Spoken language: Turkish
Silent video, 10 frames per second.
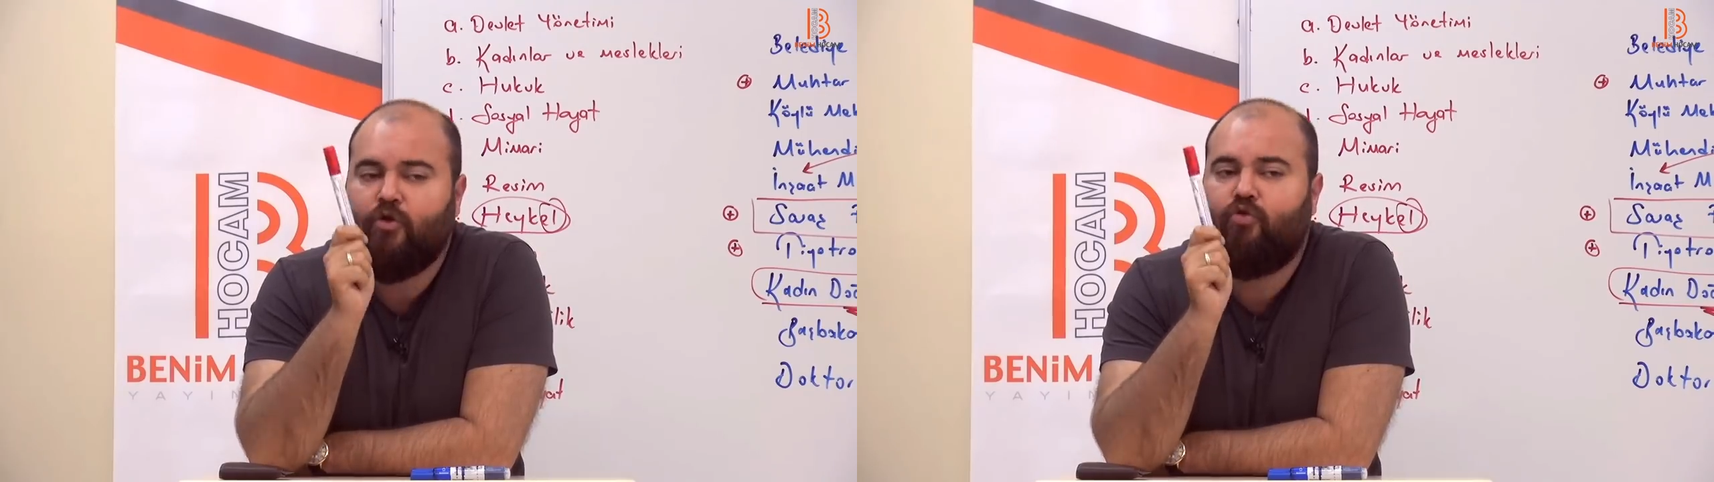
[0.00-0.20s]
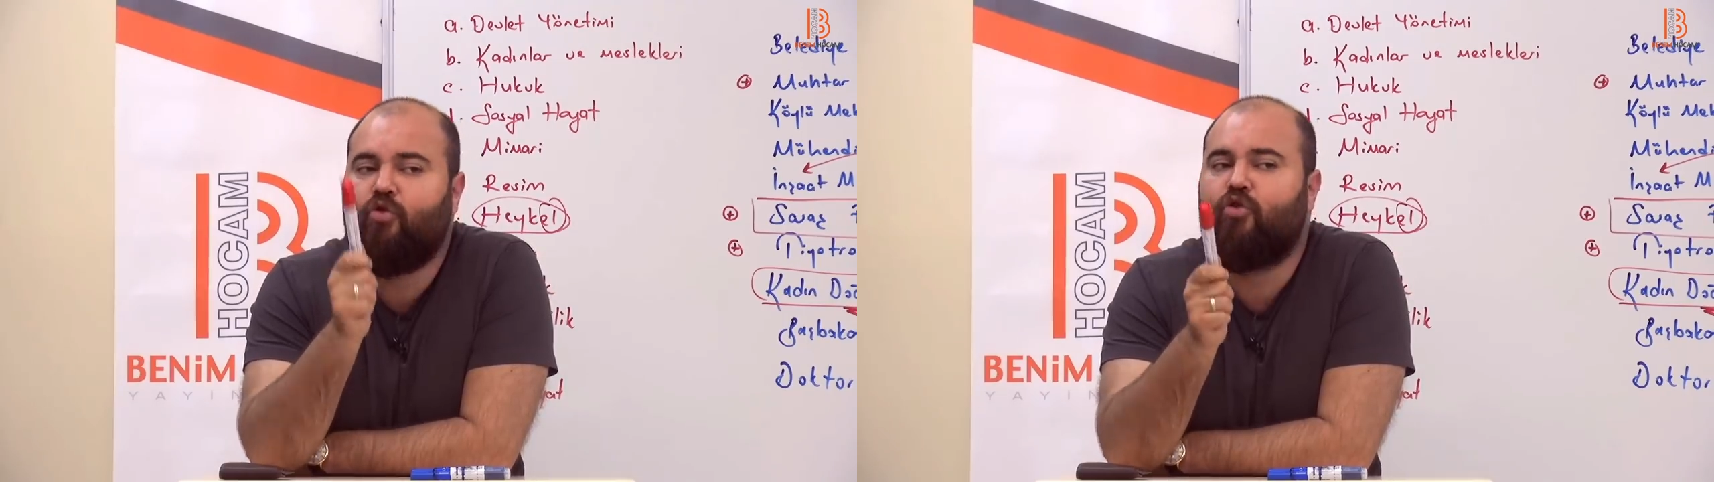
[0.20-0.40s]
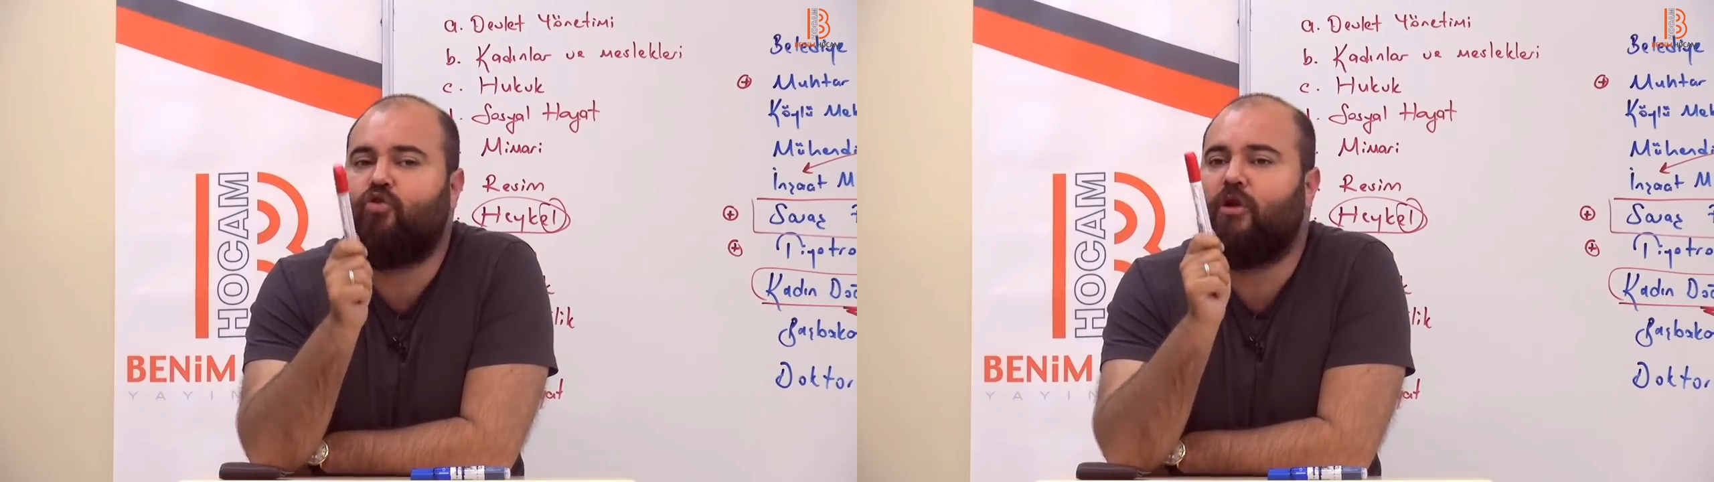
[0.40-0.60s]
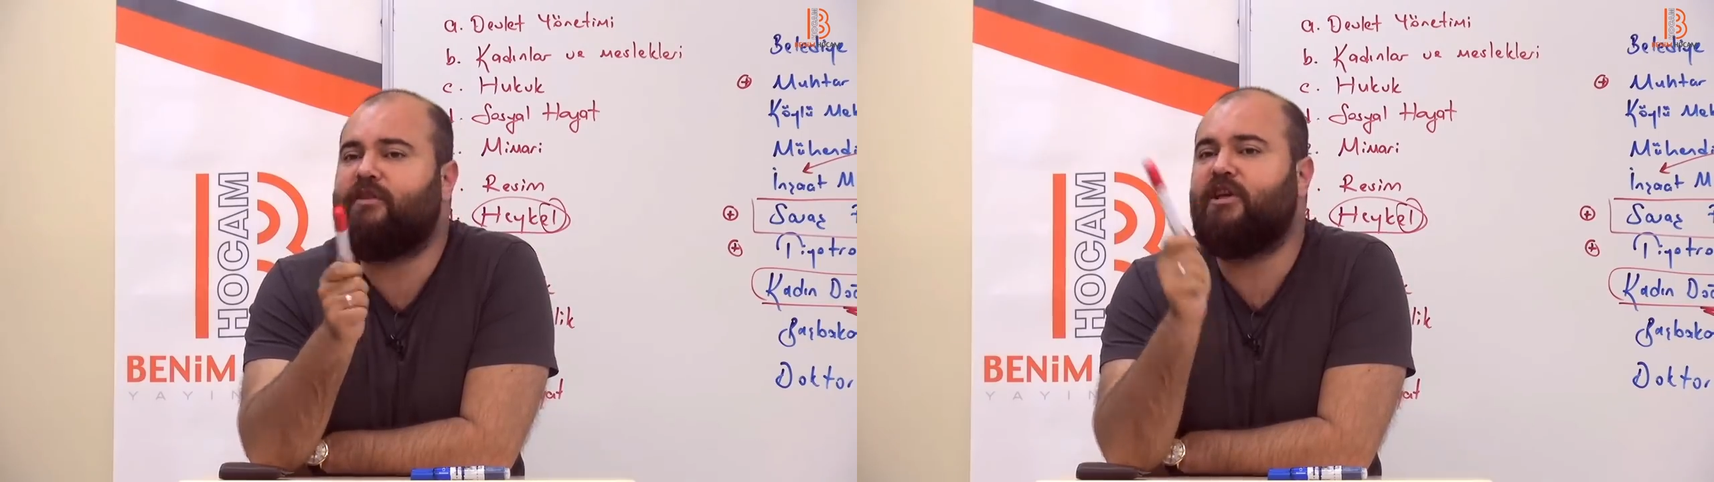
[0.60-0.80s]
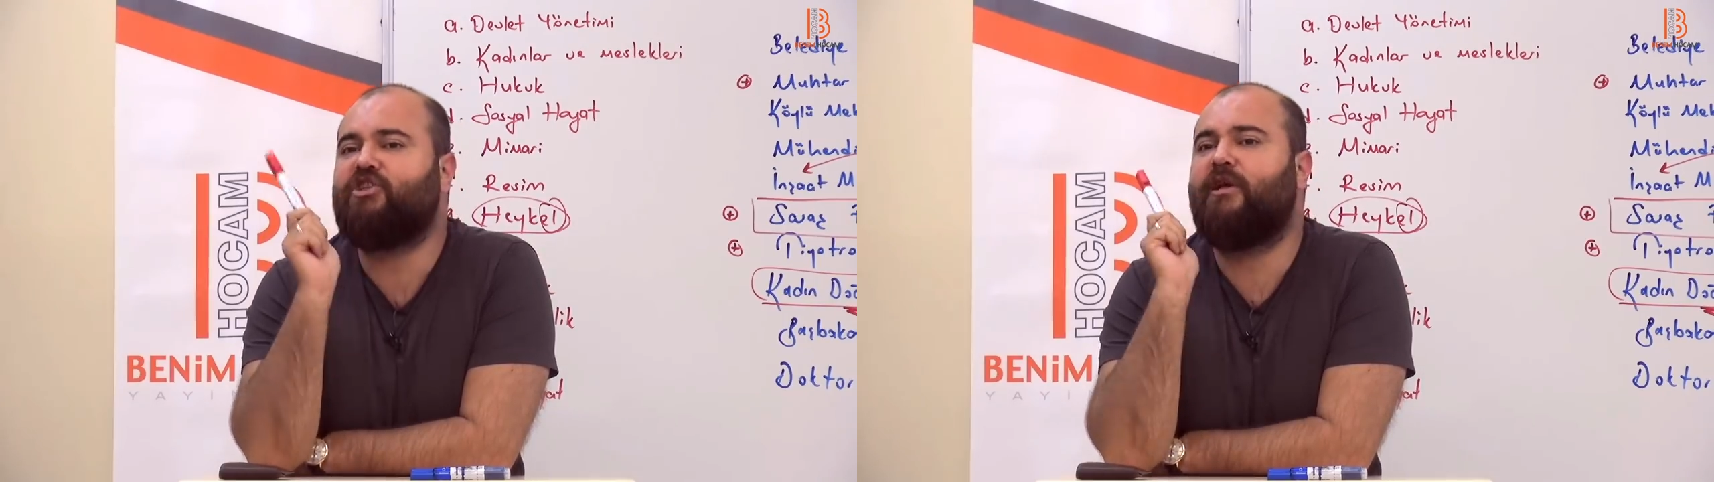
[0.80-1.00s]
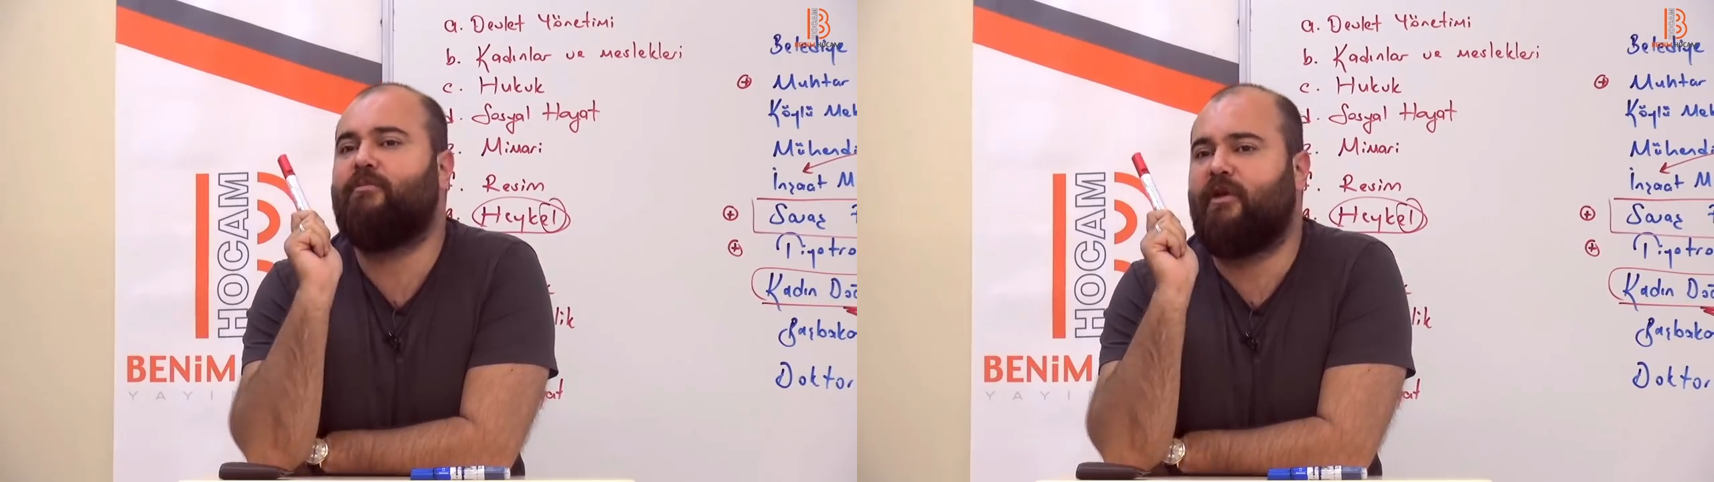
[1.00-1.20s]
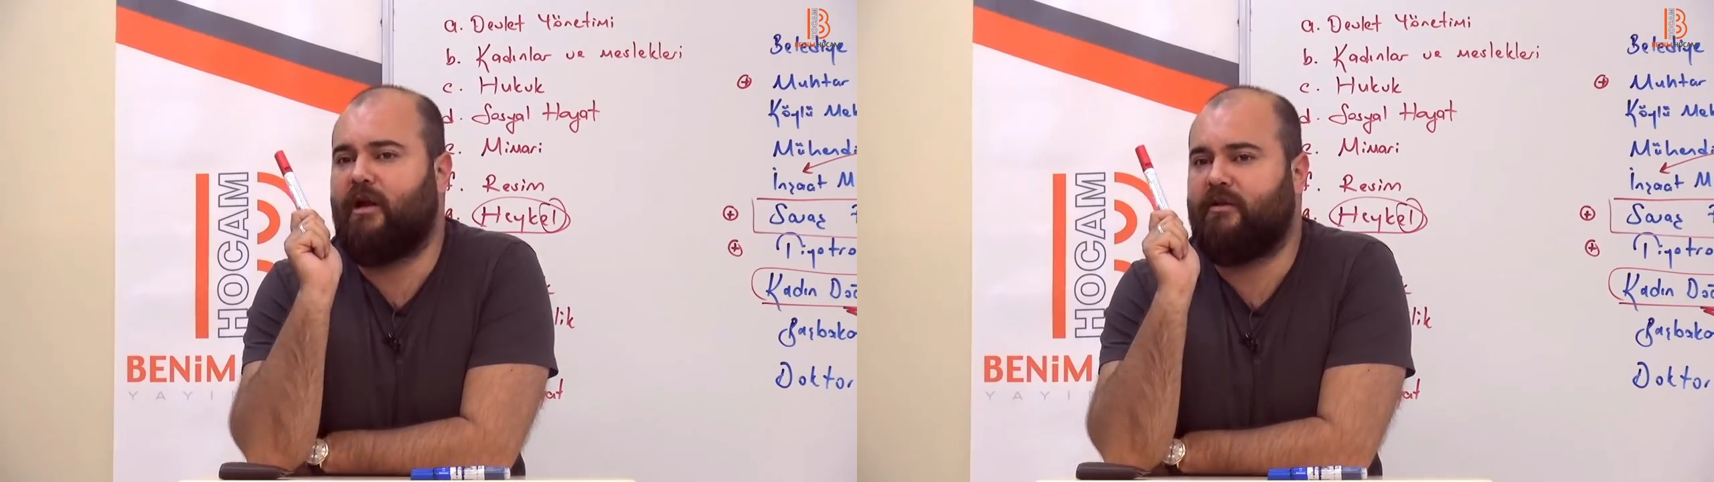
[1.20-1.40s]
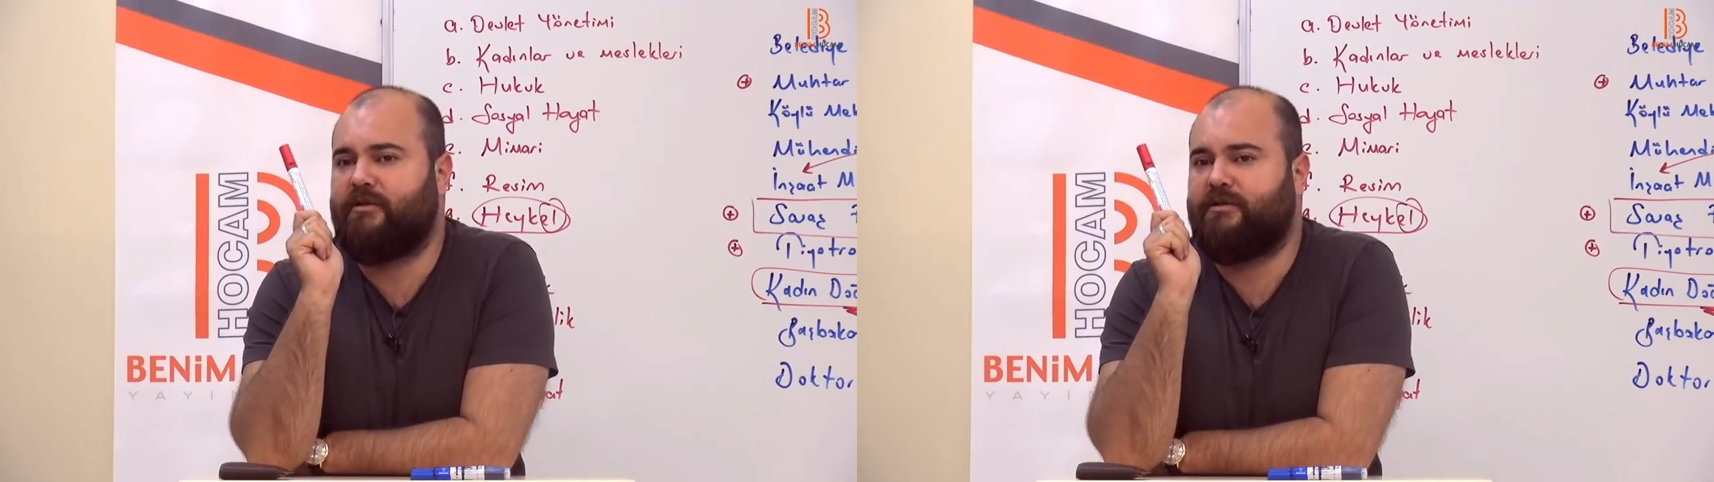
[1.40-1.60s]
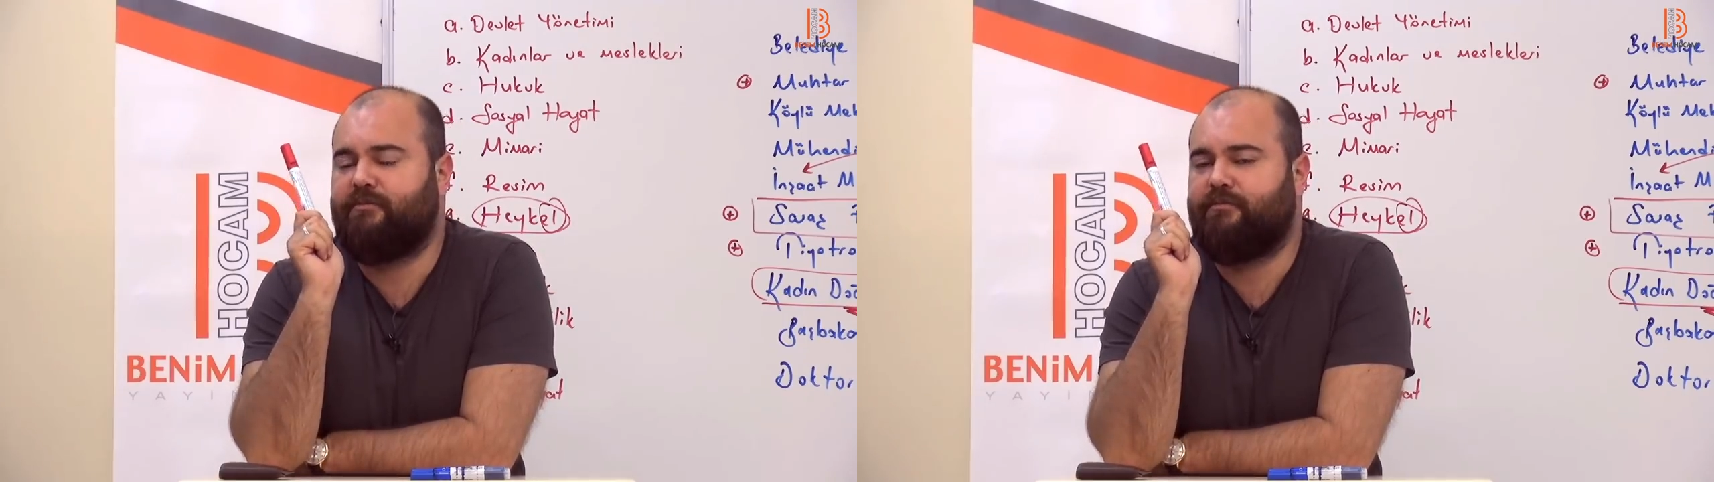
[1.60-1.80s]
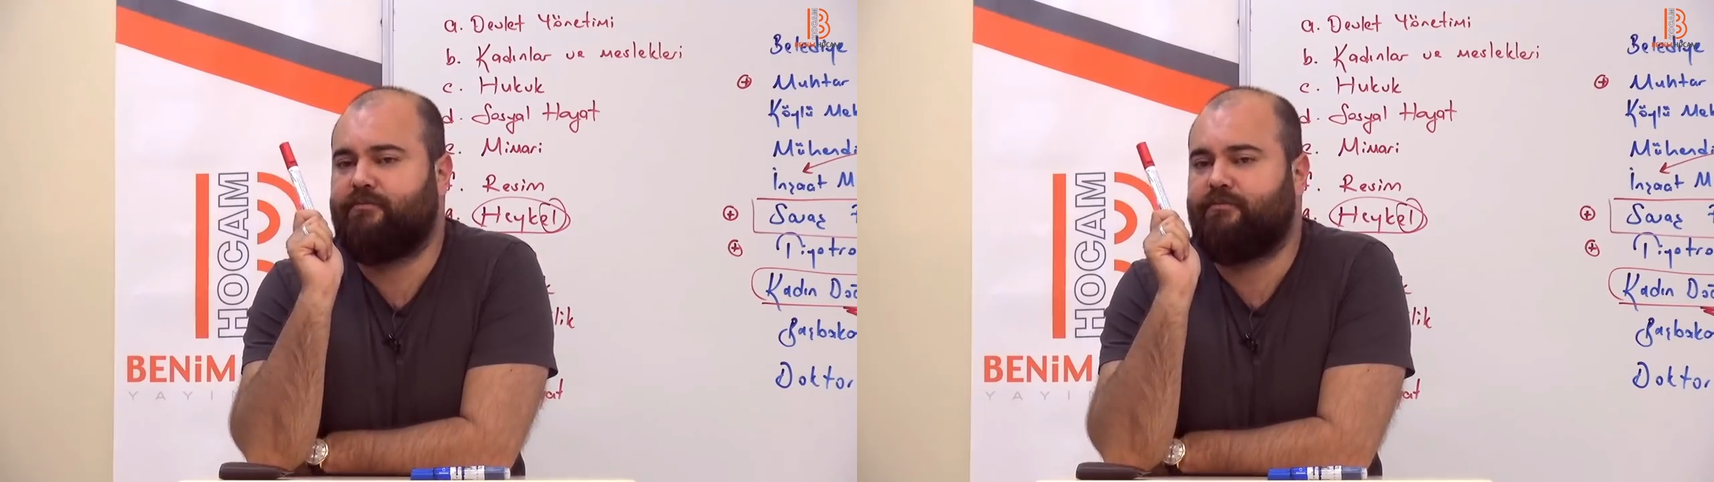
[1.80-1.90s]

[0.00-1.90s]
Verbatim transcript: Türk'ün Ateşte İmtihanı'dır.